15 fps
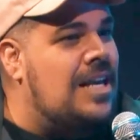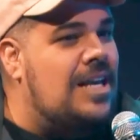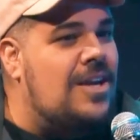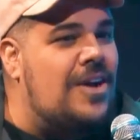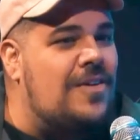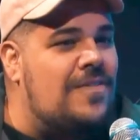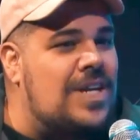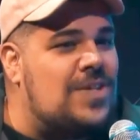E
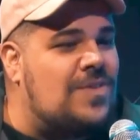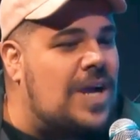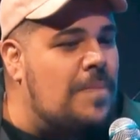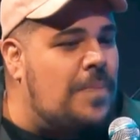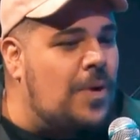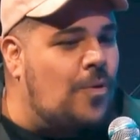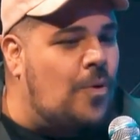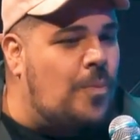ao invés de ficar
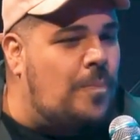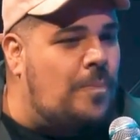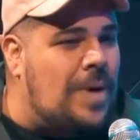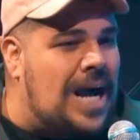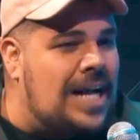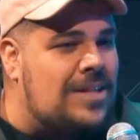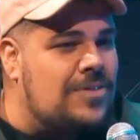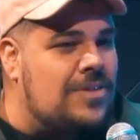
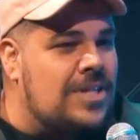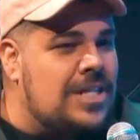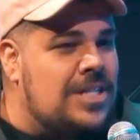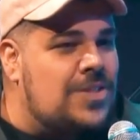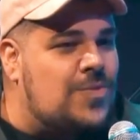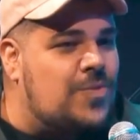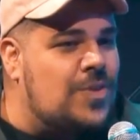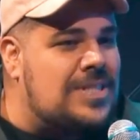preocupado
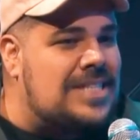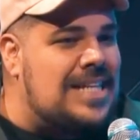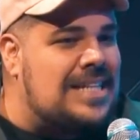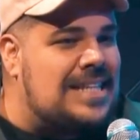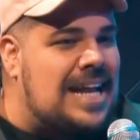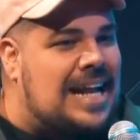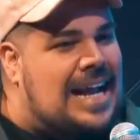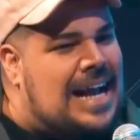se você
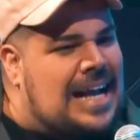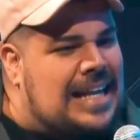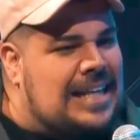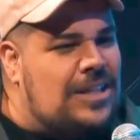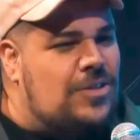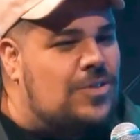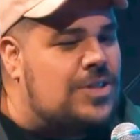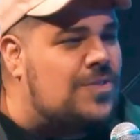está
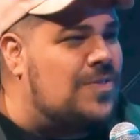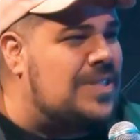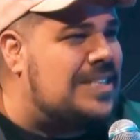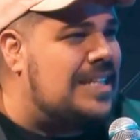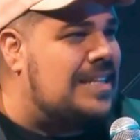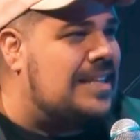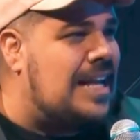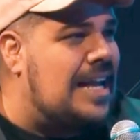caindo, se
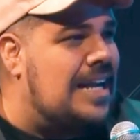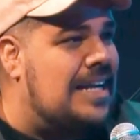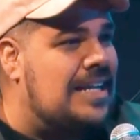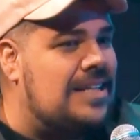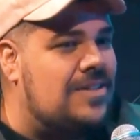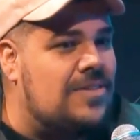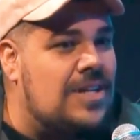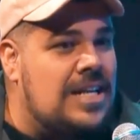você está
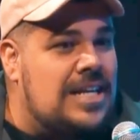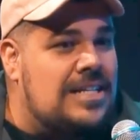errando,